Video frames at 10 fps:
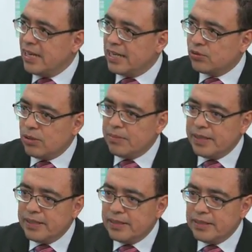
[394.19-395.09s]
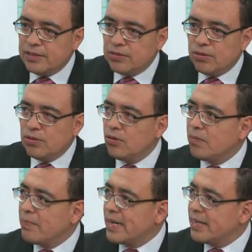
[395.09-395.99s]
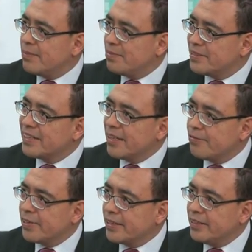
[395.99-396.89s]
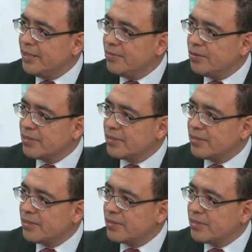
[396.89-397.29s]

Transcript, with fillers: actualmente todo lo pagan pues en efectivo,